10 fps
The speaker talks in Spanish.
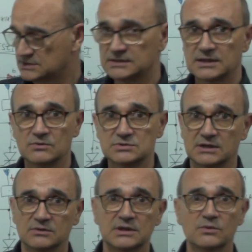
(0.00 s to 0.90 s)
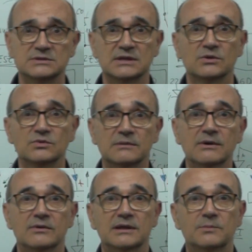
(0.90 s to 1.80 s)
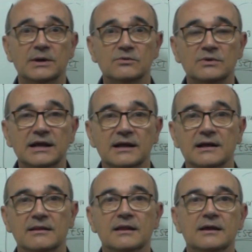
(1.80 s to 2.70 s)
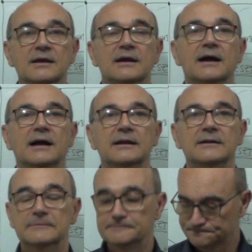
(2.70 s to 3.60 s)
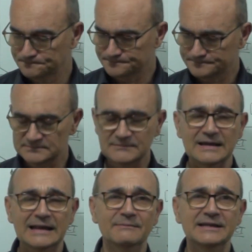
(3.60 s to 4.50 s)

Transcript: Si te gusta, no te cuesta ningún trabajo dar por ahí un like a la